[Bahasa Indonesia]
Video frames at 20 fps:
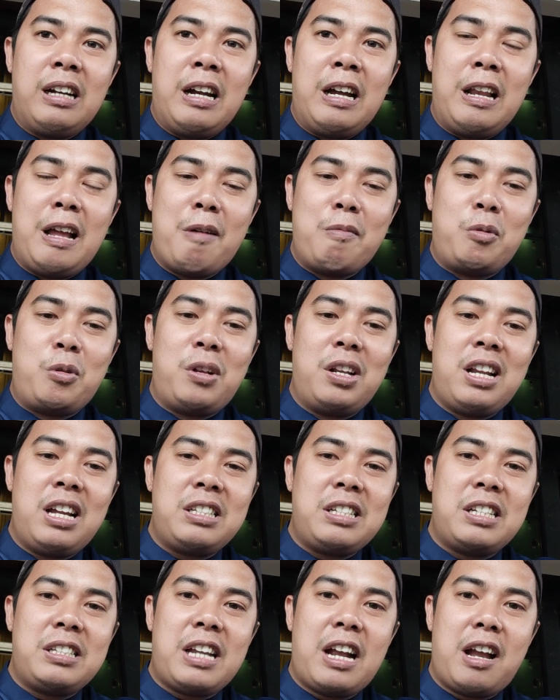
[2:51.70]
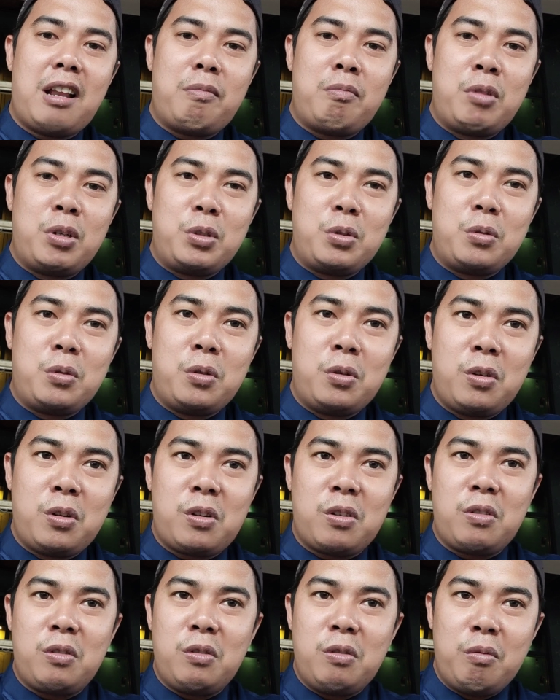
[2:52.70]
Alhamdulillah saya sangat bersyukur
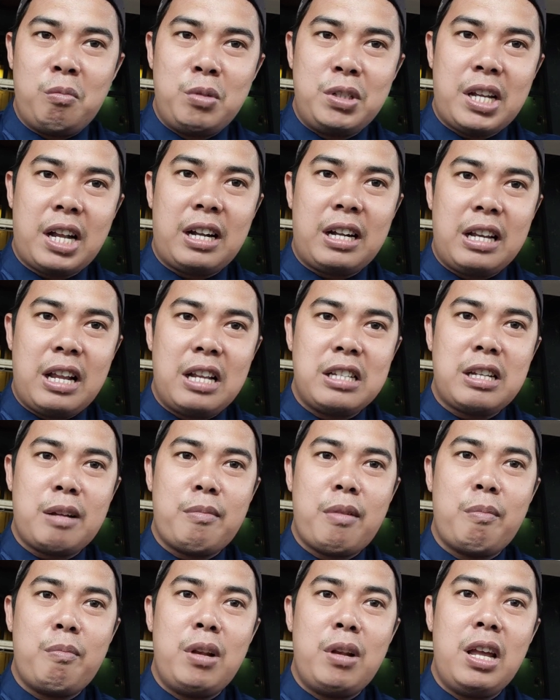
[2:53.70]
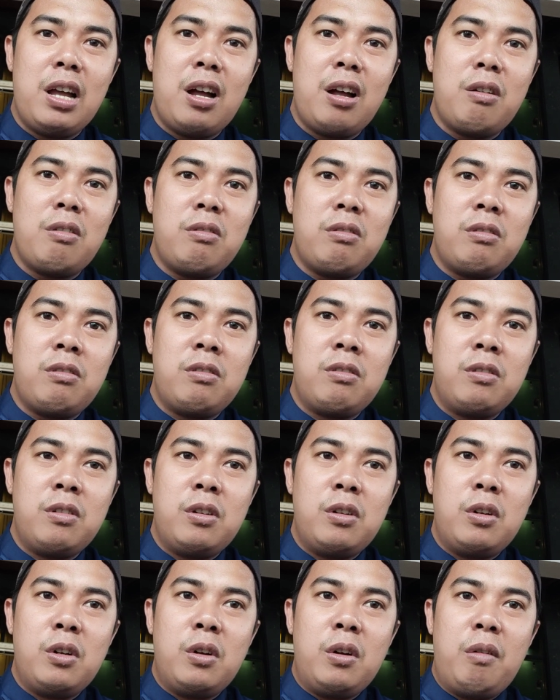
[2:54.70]
bisa kenal sama beliau
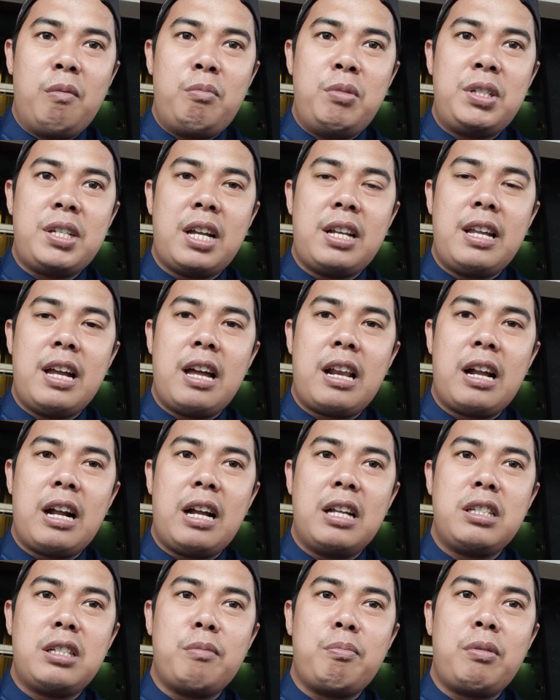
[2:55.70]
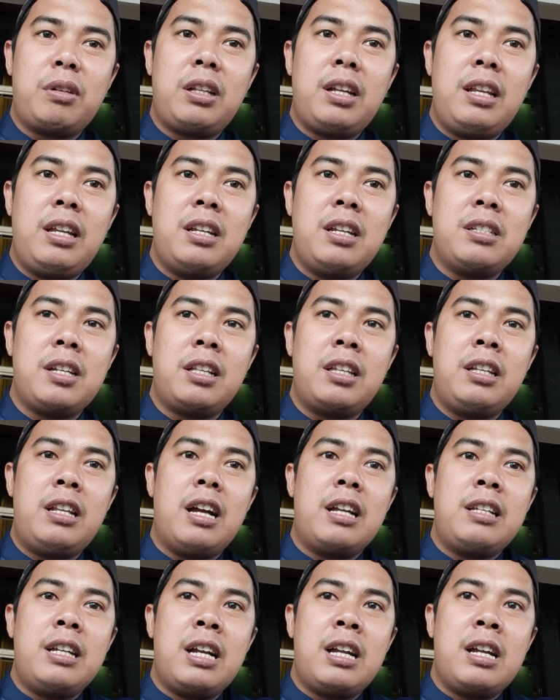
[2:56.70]
bisa diarahkan seperti ini
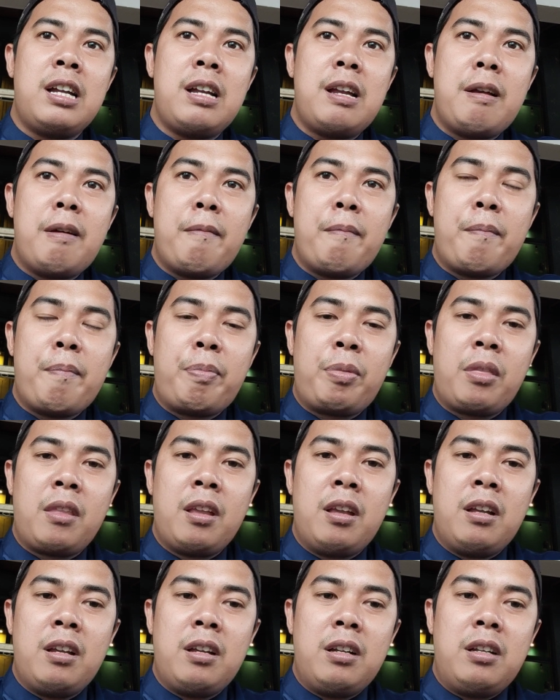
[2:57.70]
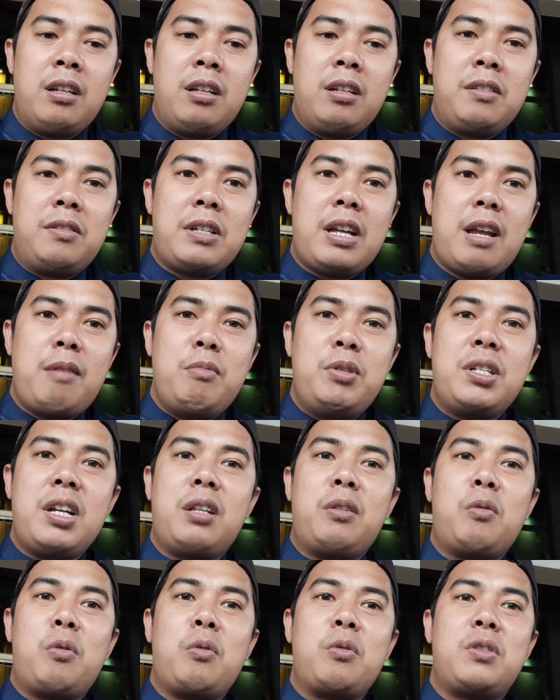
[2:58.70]
setidaknya saya
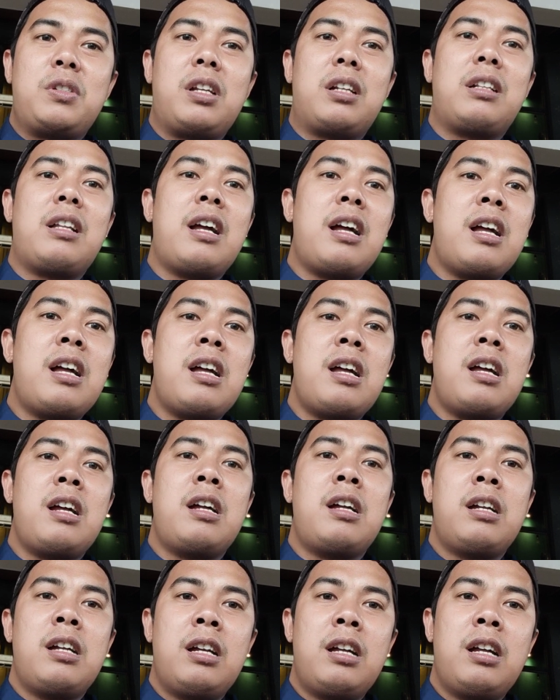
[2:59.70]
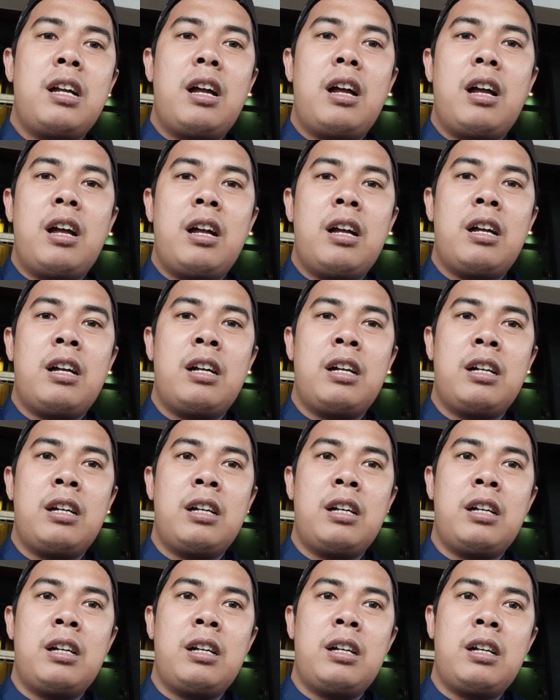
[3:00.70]
bisa turut serta
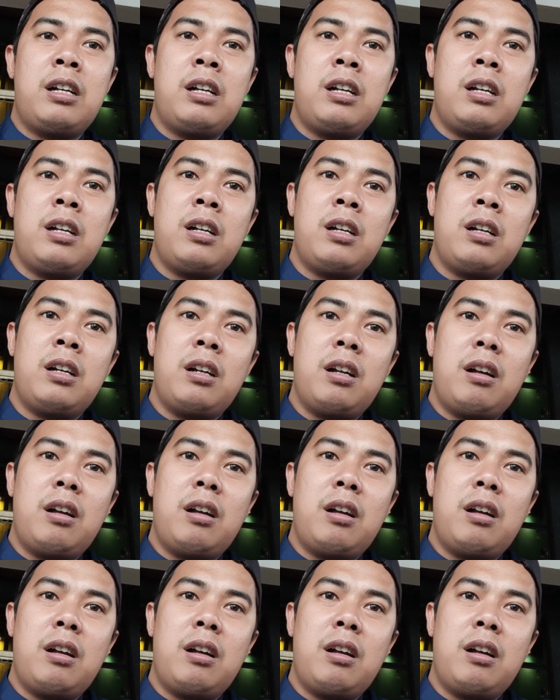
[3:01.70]
eh,